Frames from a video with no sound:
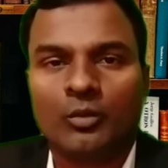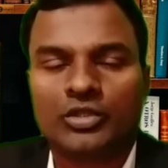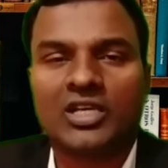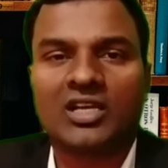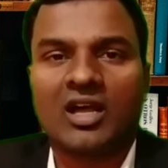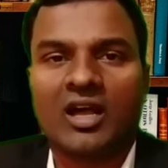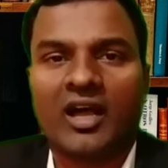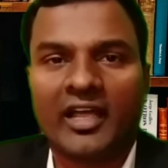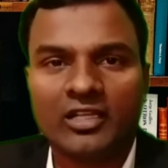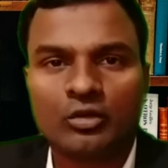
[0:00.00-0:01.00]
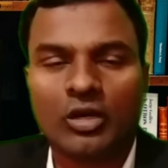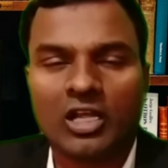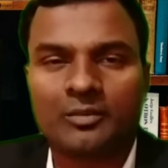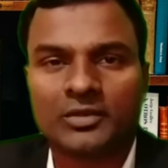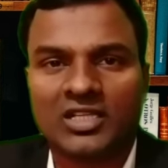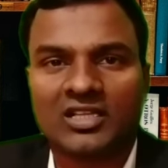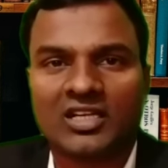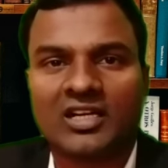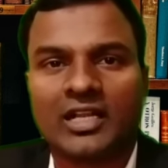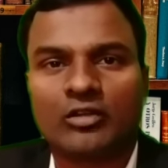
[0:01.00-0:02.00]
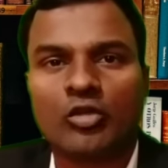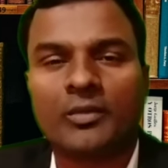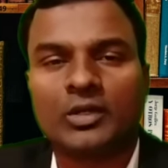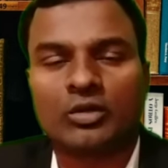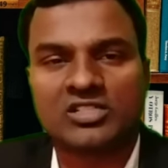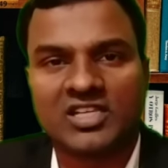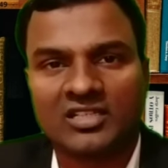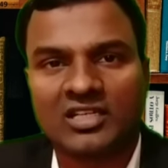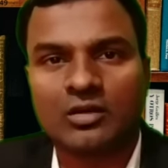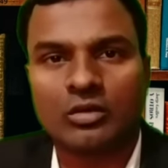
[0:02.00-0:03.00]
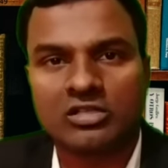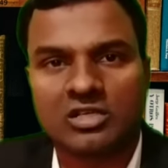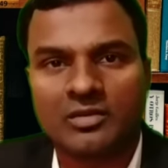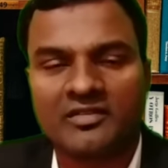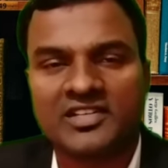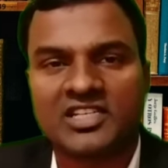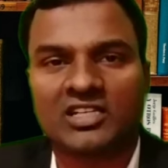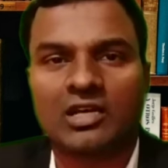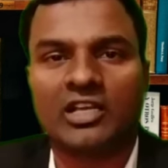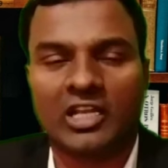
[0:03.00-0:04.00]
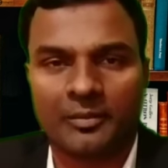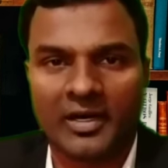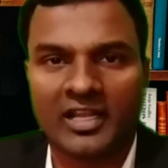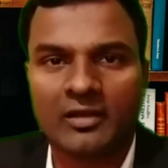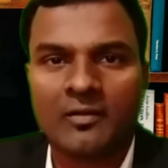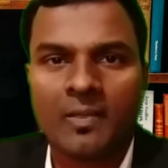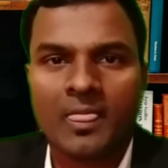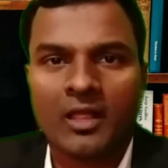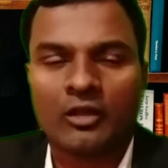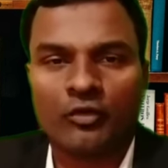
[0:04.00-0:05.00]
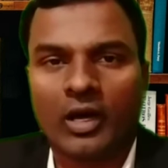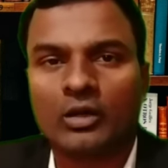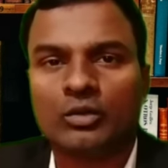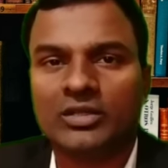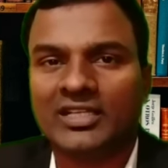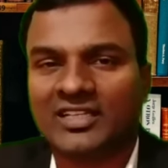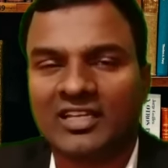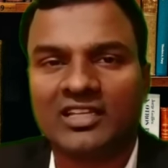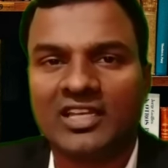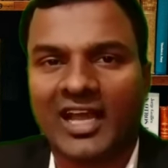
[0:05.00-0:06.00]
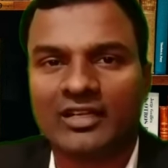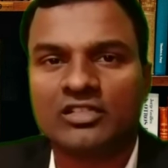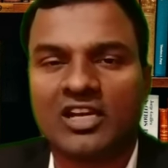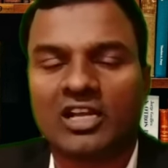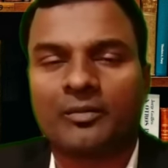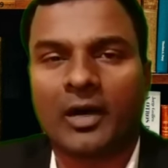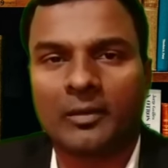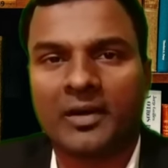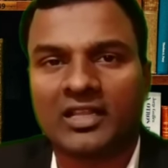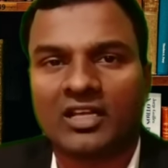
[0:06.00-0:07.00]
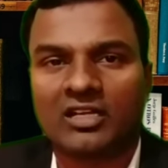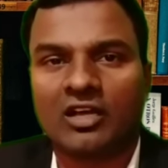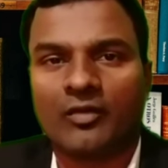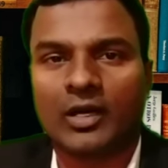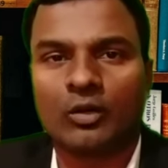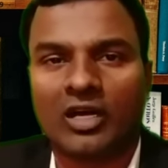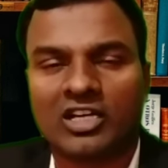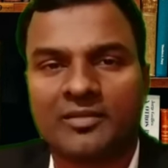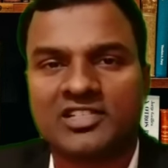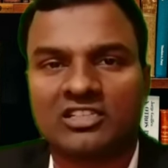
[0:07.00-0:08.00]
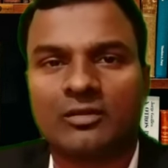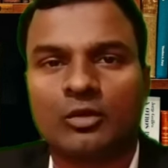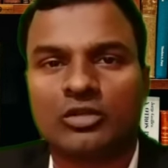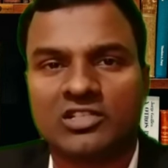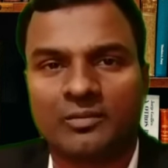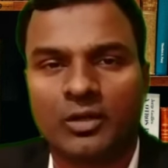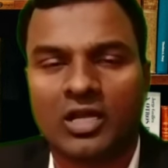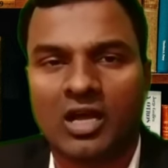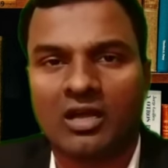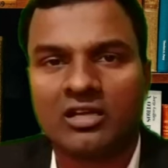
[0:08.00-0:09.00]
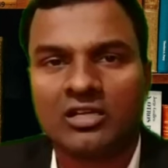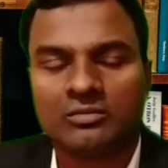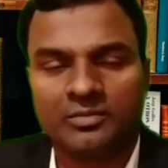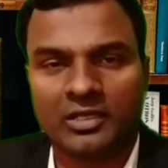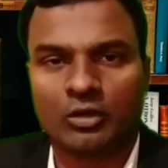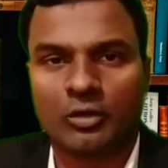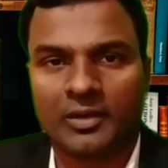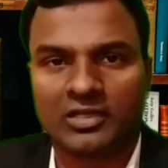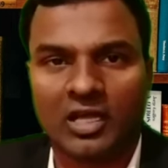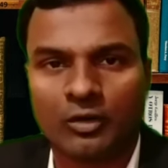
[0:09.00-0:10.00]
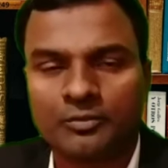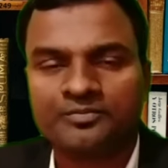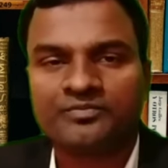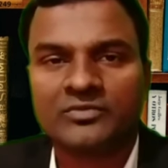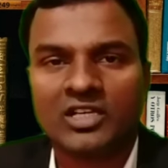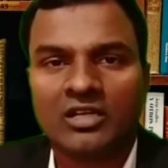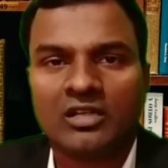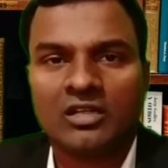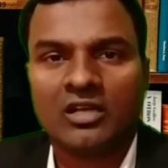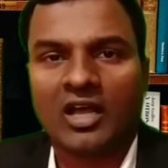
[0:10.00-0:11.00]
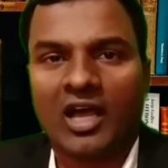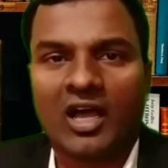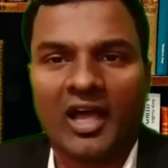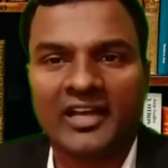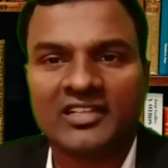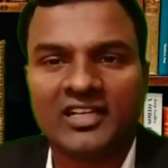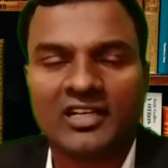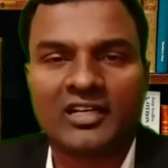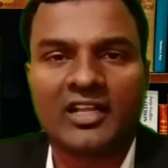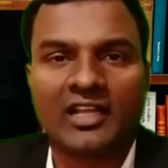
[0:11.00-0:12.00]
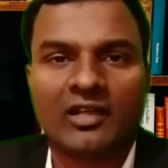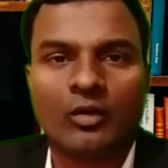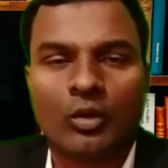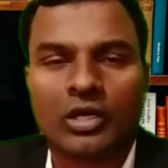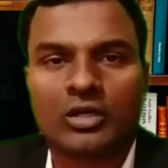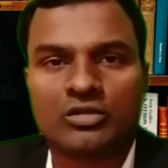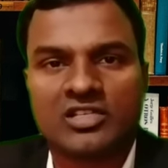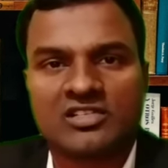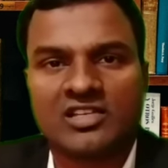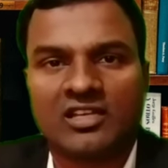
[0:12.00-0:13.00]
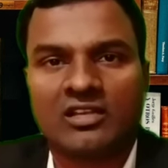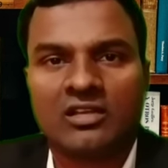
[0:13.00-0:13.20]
ముఖ్యంగా ఐదుగురు లేకపోతే అంతకంటే ఎక్కువ మంది ఒక సంఘంగా ఒక సమావేశంగా ఏర్పడి వాళ్ళు ఈ క్రింది ఐదు చర్యలకు పాల్పడితే కనుక వాళ్ళు అక్రమ సంఘంలోని సభ్యులుగా పేర్కొనబడతారు ఆ ఐదు ఏంటంటే ఒకటి వచ్చేసి